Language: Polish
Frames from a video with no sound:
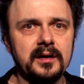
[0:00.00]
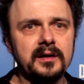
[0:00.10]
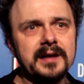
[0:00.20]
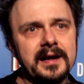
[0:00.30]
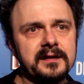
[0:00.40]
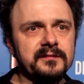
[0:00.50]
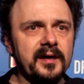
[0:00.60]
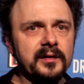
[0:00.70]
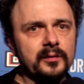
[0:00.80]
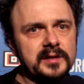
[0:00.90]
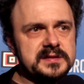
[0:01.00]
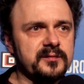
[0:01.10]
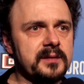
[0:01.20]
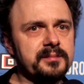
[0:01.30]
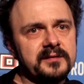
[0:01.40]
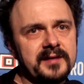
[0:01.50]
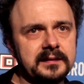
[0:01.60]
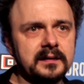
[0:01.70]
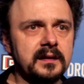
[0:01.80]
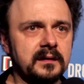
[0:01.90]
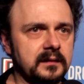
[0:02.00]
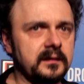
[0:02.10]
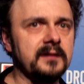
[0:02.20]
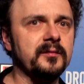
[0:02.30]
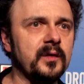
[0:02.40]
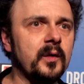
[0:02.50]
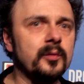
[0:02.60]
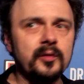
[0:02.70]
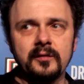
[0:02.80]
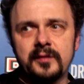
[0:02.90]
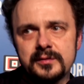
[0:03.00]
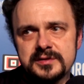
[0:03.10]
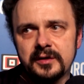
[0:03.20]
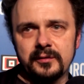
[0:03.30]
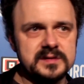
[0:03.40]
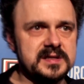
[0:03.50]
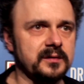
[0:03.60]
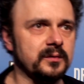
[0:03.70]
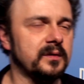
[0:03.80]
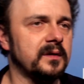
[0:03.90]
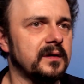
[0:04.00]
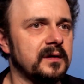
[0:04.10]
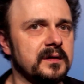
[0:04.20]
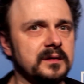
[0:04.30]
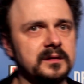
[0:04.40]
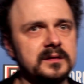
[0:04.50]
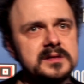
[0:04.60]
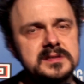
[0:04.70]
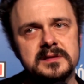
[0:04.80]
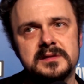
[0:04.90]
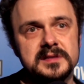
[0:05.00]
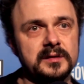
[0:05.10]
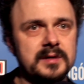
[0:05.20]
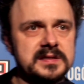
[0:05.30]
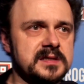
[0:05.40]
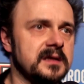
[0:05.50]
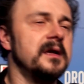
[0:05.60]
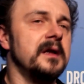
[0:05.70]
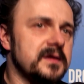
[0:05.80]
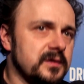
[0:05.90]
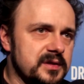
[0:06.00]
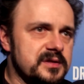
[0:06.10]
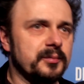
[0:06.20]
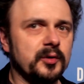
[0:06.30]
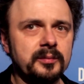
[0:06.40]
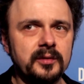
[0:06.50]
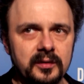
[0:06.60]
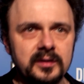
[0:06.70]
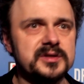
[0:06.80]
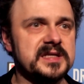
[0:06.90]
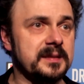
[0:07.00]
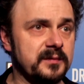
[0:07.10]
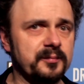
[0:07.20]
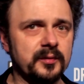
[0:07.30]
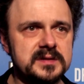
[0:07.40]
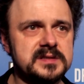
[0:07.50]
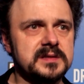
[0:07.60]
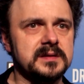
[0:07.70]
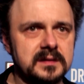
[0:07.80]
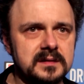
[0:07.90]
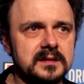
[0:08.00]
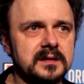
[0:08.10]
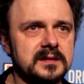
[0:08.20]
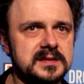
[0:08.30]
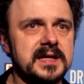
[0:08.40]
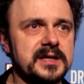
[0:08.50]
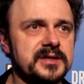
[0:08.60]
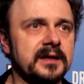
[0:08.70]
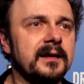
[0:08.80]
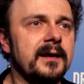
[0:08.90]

e, nagrywają na swoje prywatne telefony komórkowe różnego rodzaju e, sy, sytuacje, co też się podobno czasami w policji e, zdarza.